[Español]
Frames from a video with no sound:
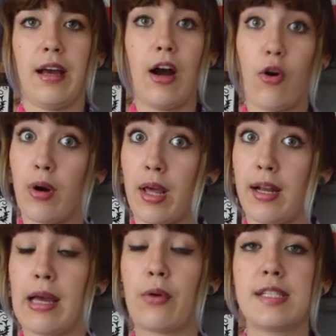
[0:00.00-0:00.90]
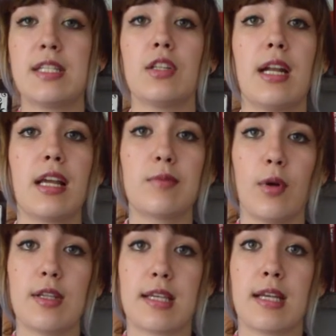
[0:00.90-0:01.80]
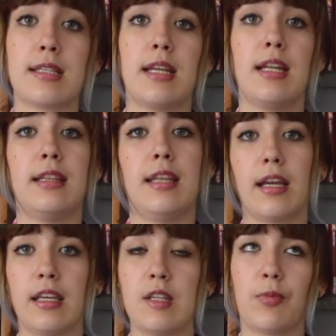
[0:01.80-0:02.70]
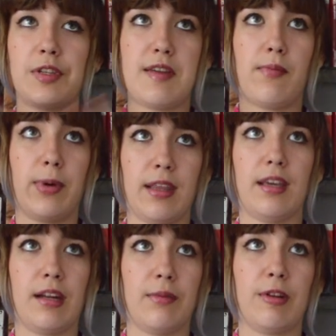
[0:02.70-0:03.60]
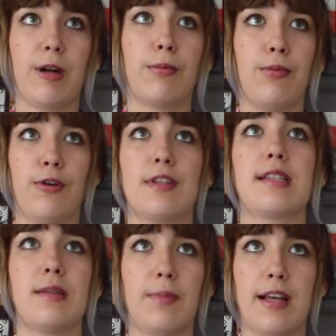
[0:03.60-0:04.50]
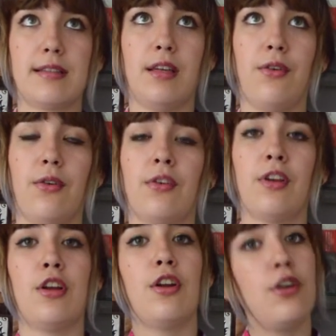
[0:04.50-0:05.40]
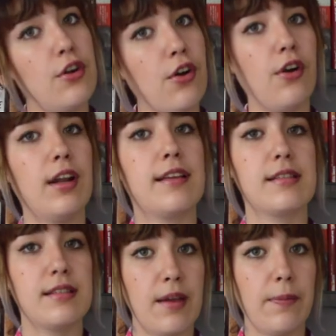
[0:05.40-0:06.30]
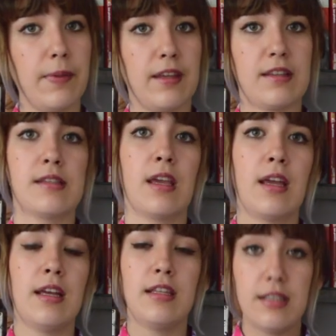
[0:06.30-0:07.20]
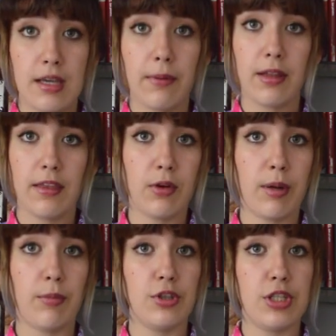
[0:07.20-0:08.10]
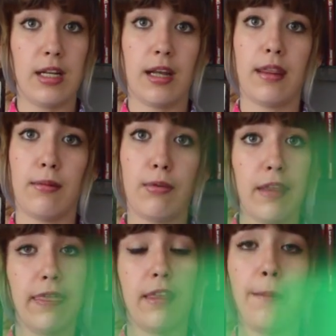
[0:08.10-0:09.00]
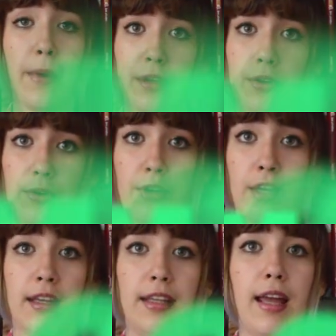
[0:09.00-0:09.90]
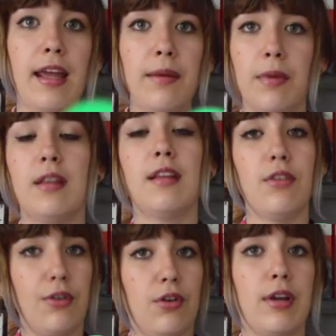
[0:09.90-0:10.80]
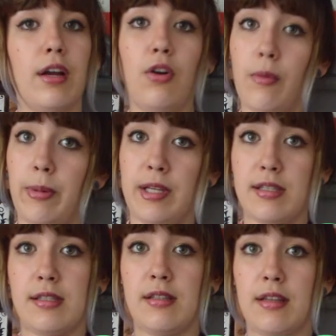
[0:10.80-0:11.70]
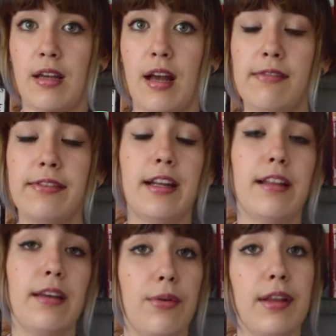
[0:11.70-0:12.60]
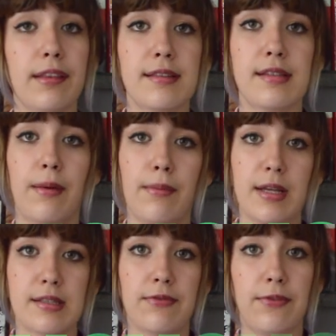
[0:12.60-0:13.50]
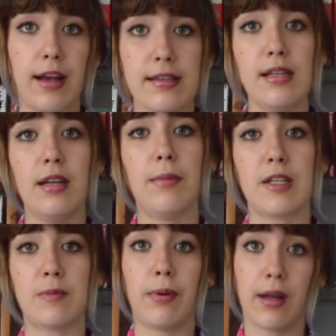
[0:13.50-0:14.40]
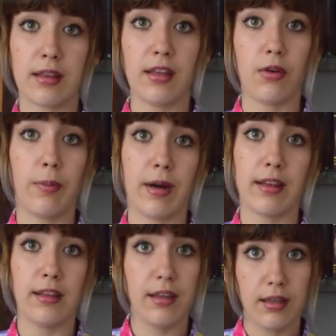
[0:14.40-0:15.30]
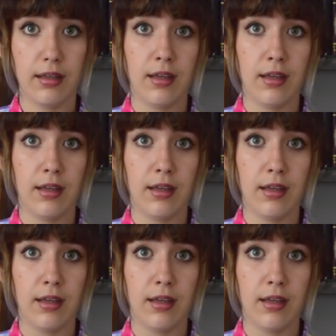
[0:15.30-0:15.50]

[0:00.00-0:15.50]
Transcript: Ahora, en la cuestión de las bolsas, en el tianguis pues siempre te quieren dar bolsas de plástico. No las aceptes. Llévate una mochila de buen tamaño y ahí mete todo lo que compres. A final de cuentas será más fácil y más práctico para ti